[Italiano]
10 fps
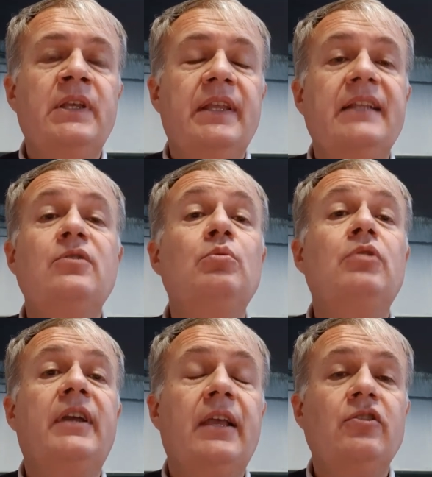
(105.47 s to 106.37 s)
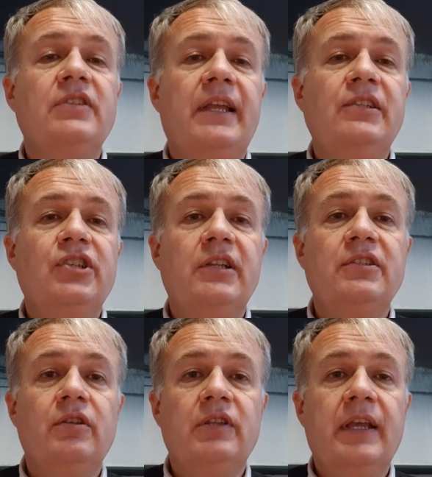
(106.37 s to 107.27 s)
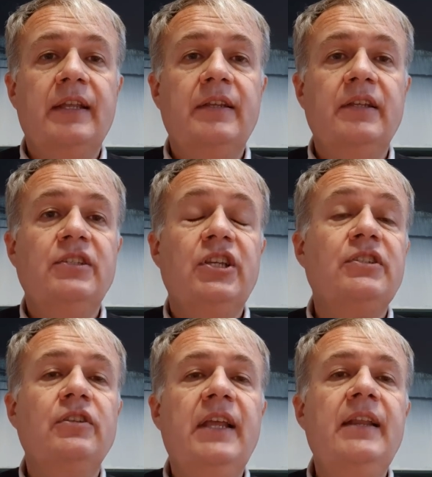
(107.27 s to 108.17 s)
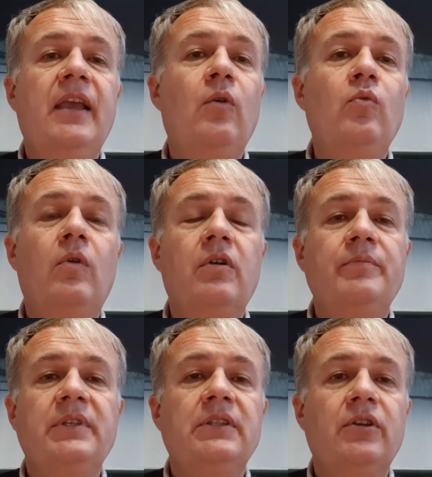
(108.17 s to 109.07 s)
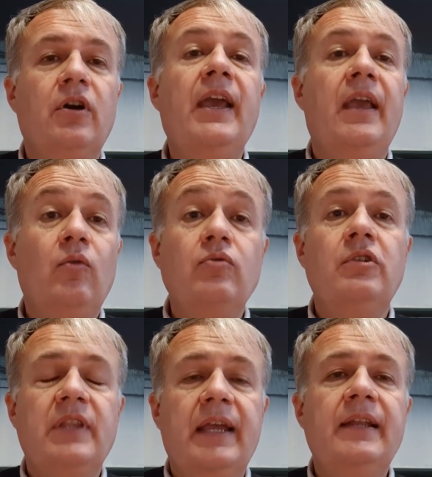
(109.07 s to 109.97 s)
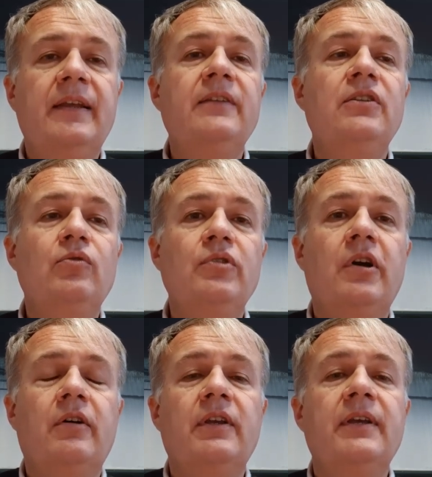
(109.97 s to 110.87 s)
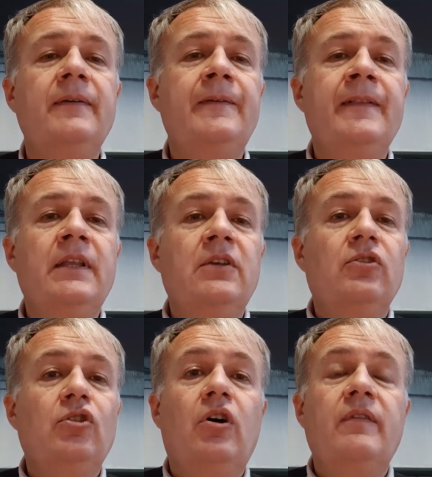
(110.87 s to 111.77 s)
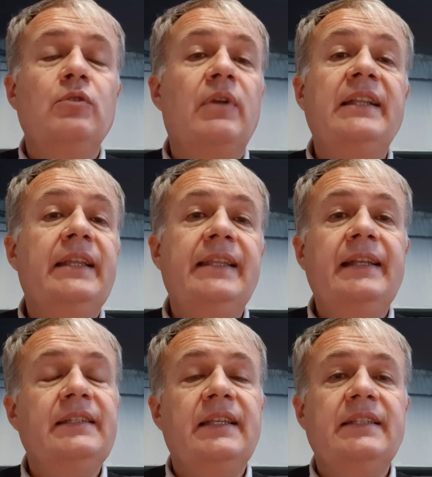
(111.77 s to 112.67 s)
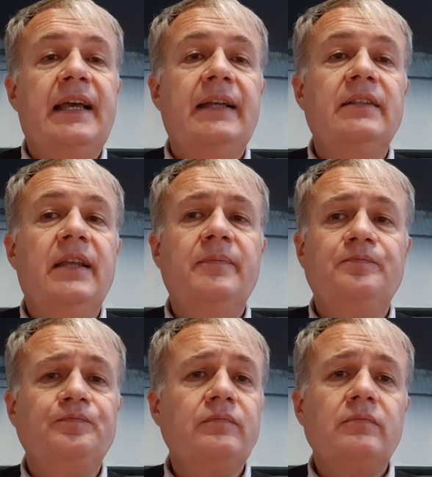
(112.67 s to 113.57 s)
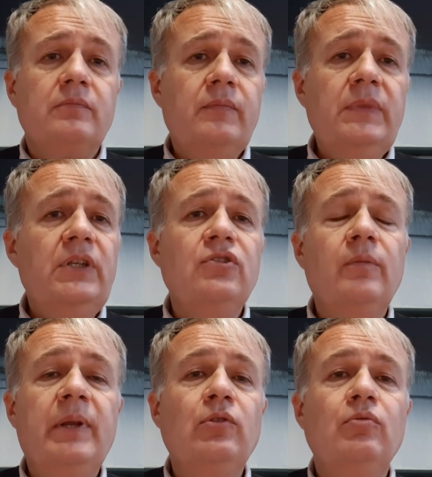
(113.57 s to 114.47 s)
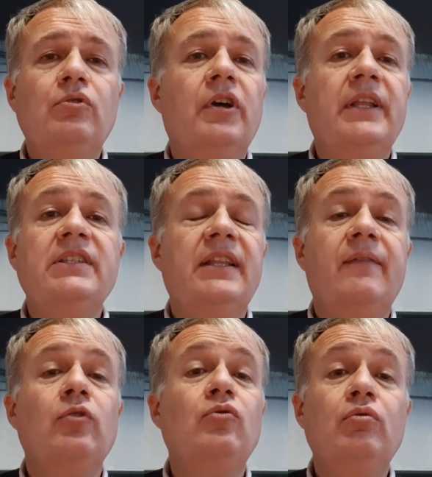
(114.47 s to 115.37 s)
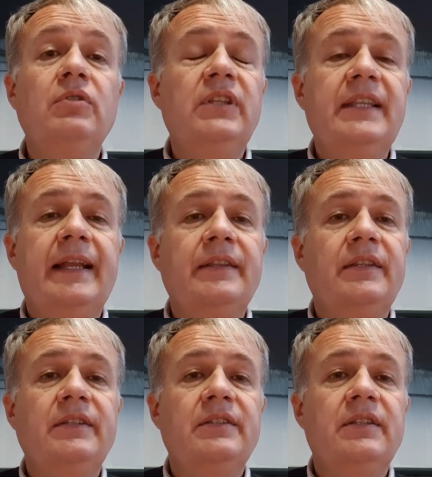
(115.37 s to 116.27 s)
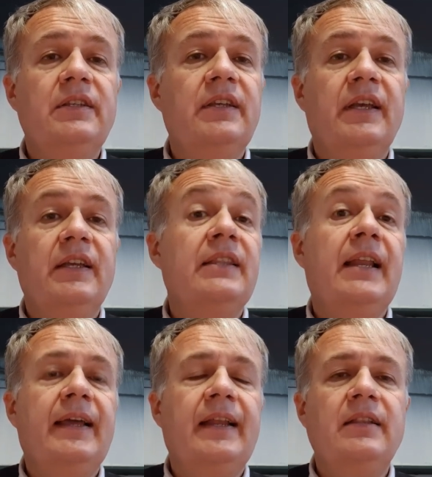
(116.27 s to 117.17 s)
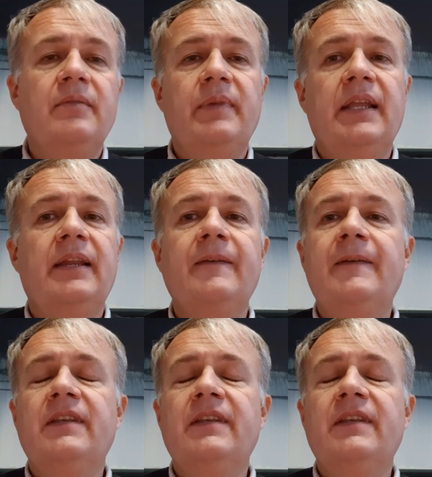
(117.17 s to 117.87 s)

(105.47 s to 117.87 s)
Innanzitutto che cos'è il Chelsea Hotel? Il Chelsea Hotel è un luogo mitico, è un hotel di New York dove durante gli anni 60 soprattutto risiedevano tutti gli artisti eh, della grande mela